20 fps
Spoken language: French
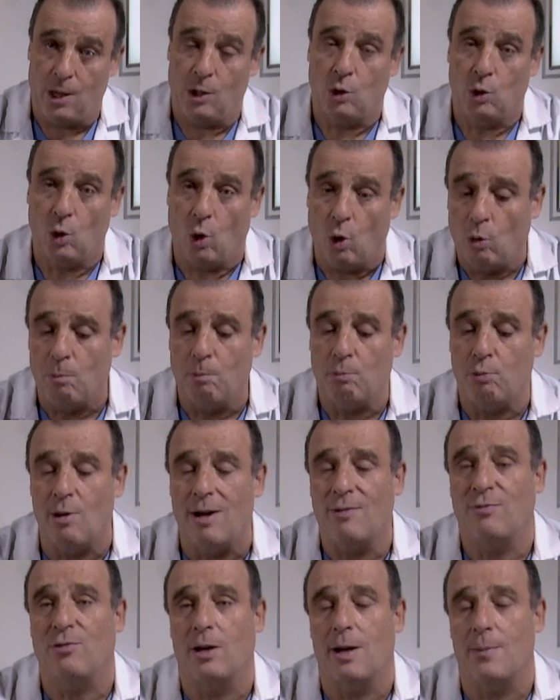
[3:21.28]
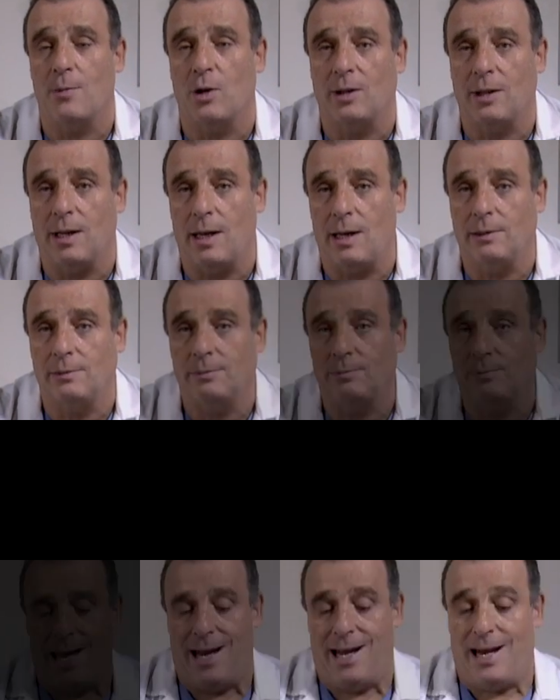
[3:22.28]
Donc, point fondamental.
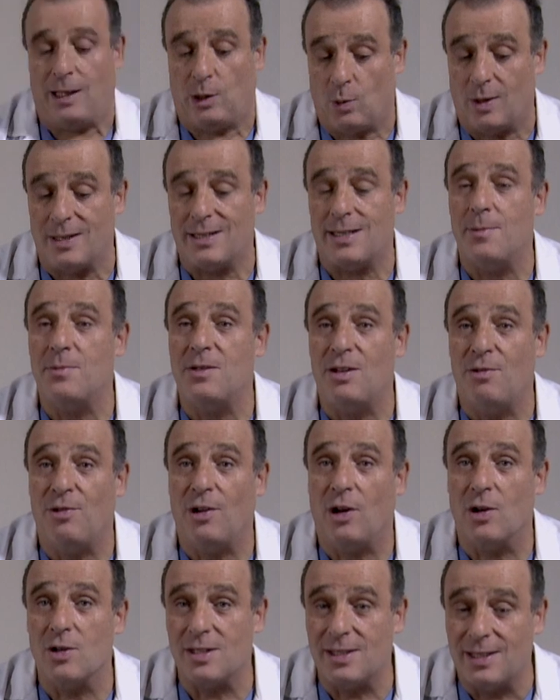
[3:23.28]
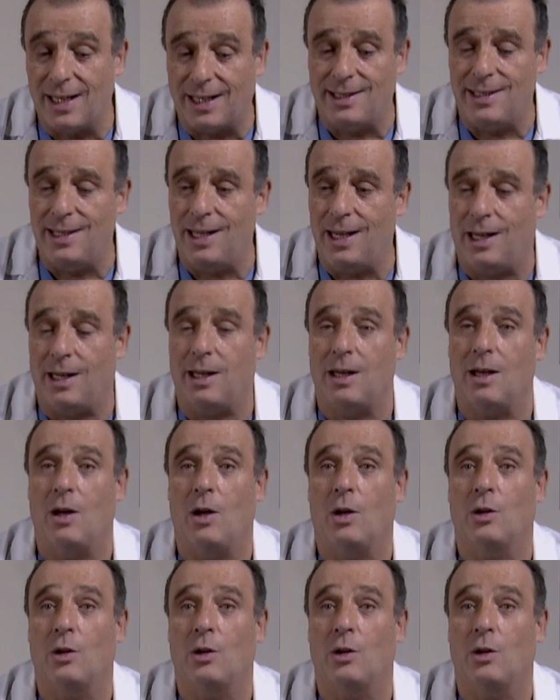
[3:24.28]
La troisième différence technique